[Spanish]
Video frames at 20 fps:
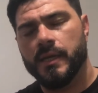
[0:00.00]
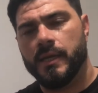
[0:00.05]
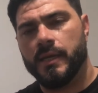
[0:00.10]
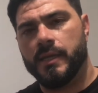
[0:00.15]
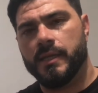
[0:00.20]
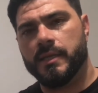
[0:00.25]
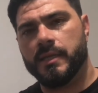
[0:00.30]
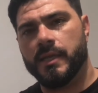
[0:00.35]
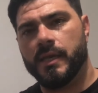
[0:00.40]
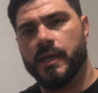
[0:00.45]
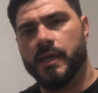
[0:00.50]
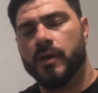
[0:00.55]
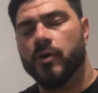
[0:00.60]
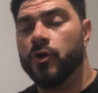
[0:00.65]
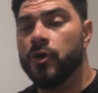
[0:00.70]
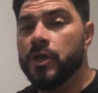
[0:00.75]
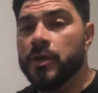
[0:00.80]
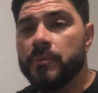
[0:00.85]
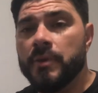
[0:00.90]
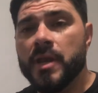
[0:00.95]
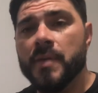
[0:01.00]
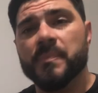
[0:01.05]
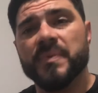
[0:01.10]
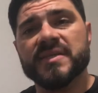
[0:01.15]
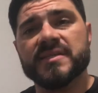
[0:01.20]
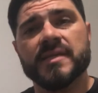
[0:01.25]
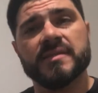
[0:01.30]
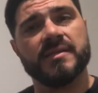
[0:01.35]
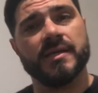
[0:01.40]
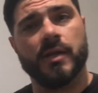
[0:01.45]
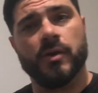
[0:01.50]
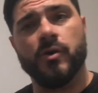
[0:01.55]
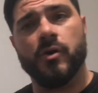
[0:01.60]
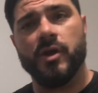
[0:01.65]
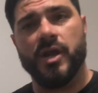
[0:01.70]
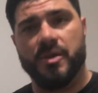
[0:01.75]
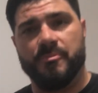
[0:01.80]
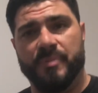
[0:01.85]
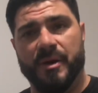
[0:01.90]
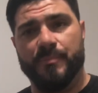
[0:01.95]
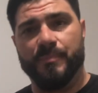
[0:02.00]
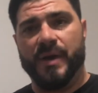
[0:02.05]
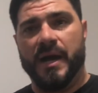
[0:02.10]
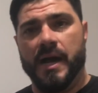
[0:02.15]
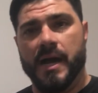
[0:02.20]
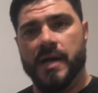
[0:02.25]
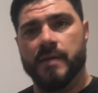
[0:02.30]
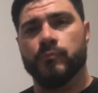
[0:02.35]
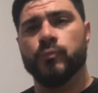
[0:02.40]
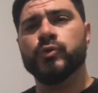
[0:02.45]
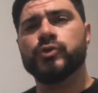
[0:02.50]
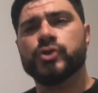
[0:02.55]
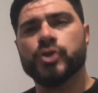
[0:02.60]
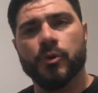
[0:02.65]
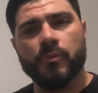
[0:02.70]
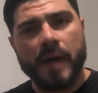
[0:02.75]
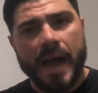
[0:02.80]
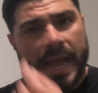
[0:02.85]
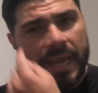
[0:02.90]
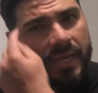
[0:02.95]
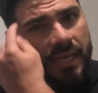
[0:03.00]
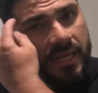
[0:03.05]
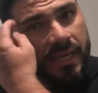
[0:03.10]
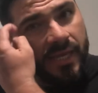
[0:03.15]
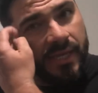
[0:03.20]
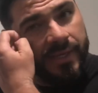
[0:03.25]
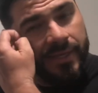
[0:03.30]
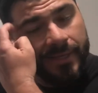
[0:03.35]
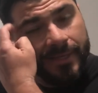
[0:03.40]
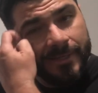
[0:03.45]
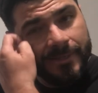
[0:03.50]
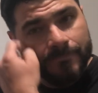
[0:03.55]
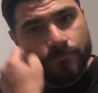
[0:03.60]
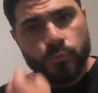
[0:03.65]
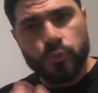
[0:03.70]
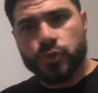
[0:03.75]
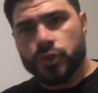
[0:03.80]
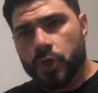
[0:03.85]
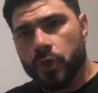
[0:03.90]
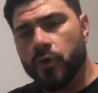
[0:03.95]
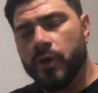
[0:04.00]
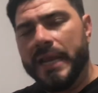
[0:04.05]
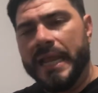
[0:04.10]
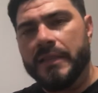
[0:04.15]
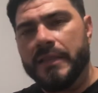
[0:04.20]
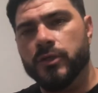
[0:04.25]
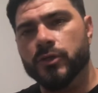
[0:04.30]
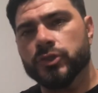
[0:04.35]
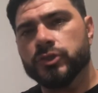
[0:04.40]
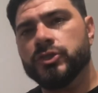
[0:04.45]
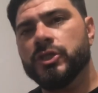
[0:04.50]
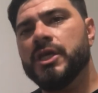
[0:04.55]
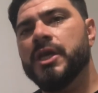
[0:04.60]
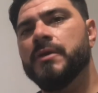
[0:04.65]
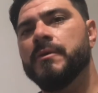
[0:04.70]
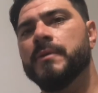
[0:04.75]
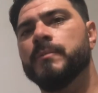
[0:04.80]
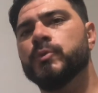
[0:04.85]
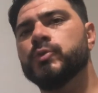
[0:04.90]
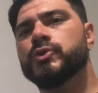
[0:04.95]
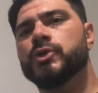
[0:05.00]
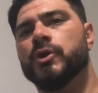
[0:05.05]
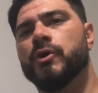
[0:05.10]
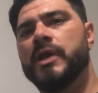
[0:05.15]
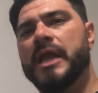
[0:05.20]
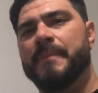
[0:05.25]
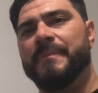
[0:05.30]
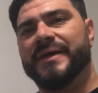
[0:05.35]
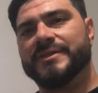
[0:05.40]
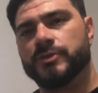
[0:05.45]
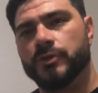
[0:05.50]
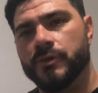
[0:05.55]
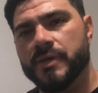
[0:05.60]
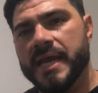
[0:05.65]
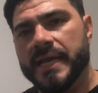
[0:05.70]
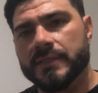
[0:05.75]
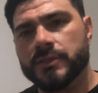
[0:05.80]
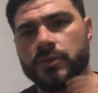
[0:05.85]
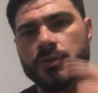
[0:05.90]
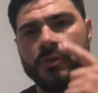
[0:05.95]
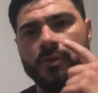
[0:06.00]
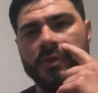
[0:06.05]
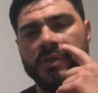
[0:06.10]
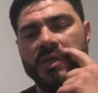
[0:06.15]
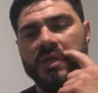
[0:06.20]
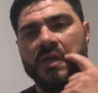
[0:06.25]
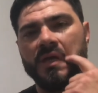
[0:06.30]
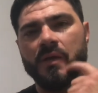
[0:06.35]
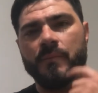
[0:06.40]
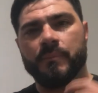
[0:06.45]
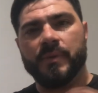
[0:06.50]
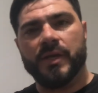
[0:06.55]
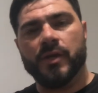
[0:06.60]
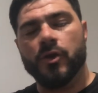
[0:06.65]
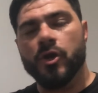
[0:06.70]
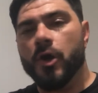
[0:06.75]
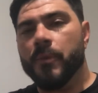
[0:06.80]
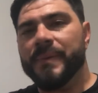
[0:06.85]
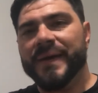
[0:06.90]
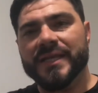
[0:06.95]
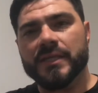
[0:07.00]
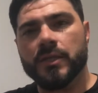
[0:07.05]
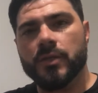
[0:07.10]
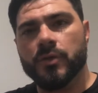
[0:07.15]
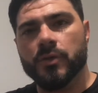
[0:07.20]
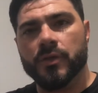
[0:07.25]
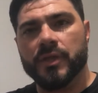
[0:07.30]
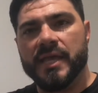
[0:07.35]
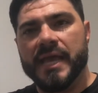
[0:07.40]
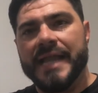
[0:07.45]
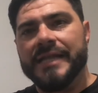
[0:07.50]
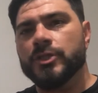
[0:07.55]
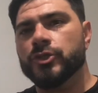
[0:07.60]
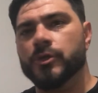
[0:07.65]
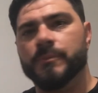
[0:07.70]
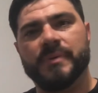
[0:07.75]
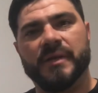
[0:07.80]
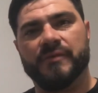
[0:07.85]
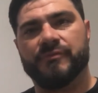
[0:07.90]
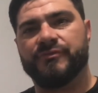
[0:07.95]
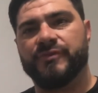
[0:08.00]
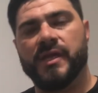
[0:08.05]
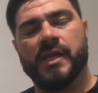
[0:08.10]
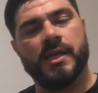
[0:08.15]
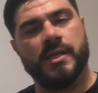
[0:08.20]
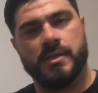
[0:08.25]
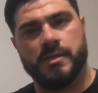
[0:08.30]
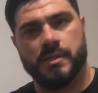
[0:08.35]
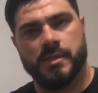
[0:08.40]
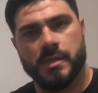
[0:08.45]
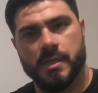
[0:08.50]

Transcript: Este, colibrí empezó a hacer goles, papá. Mucho baile, mucho gol al Dosivi, mucho gol a Patronato. Pero los partidos de alto perfil